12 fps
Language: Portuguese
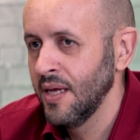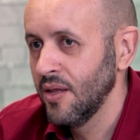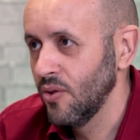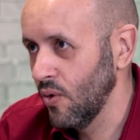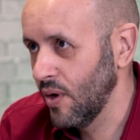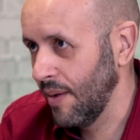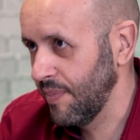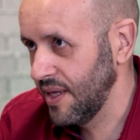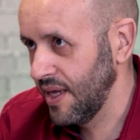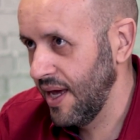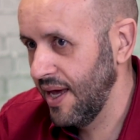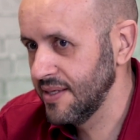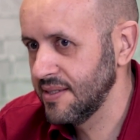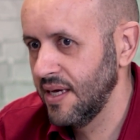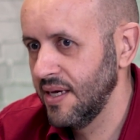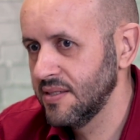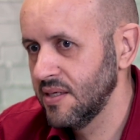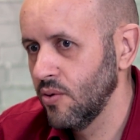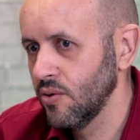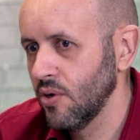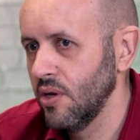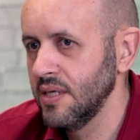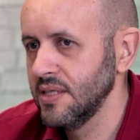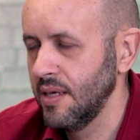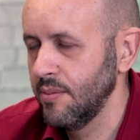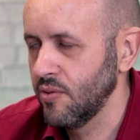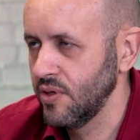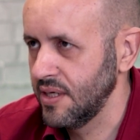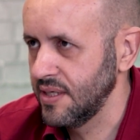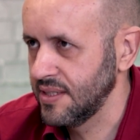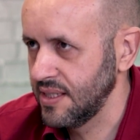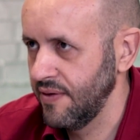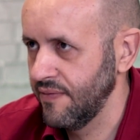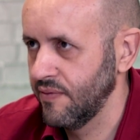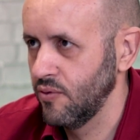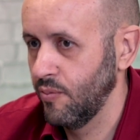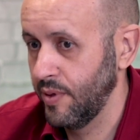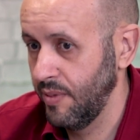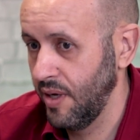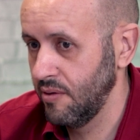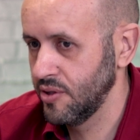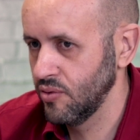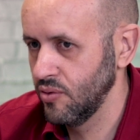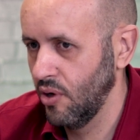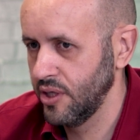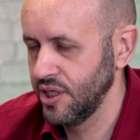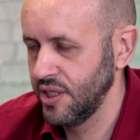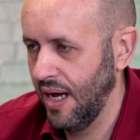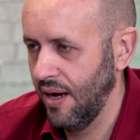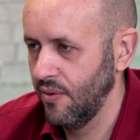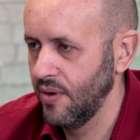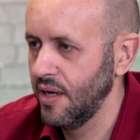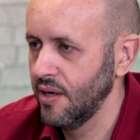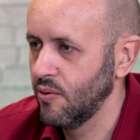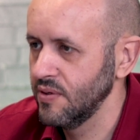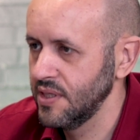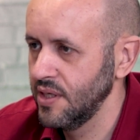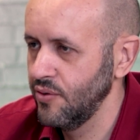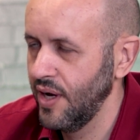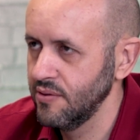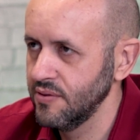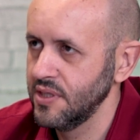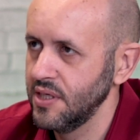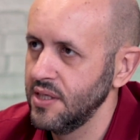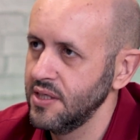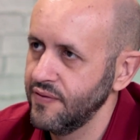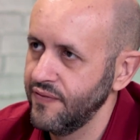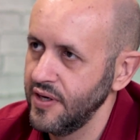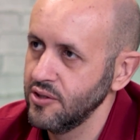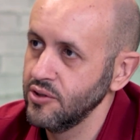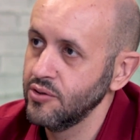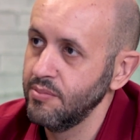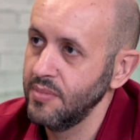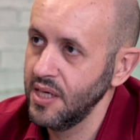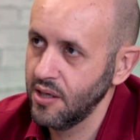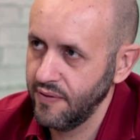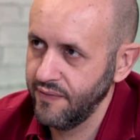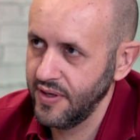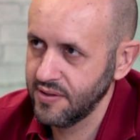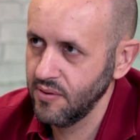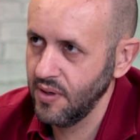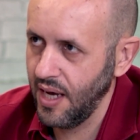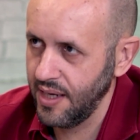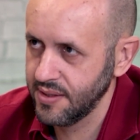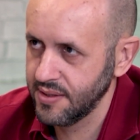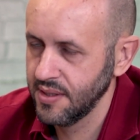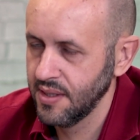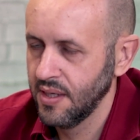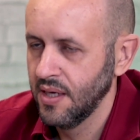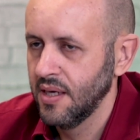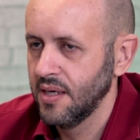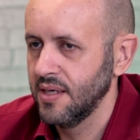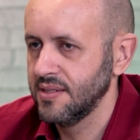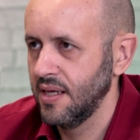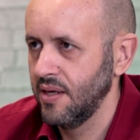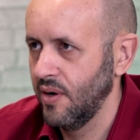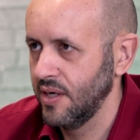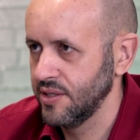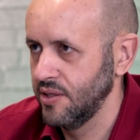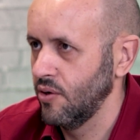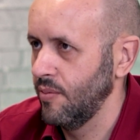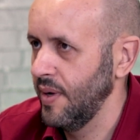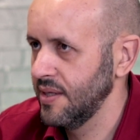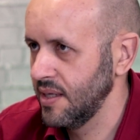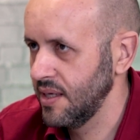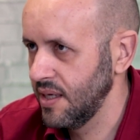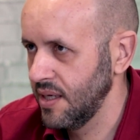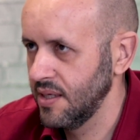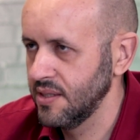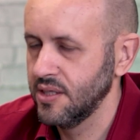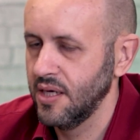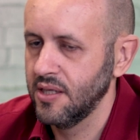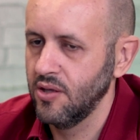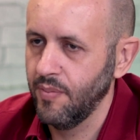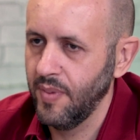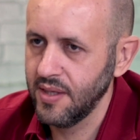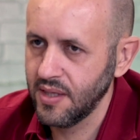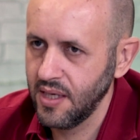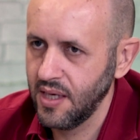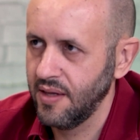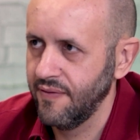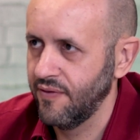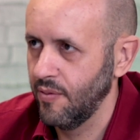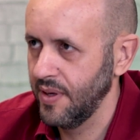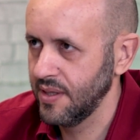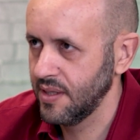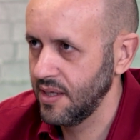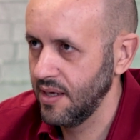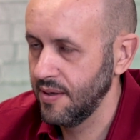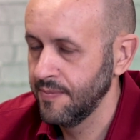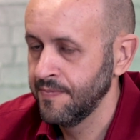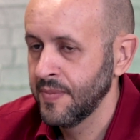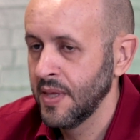No KPDS, esse controle glicêmico intensivo, no primeiro estudo original, ele conseguiu reduzir desfechos microvasculares, que seriam as neuropatias, retinopatia, nefropatia,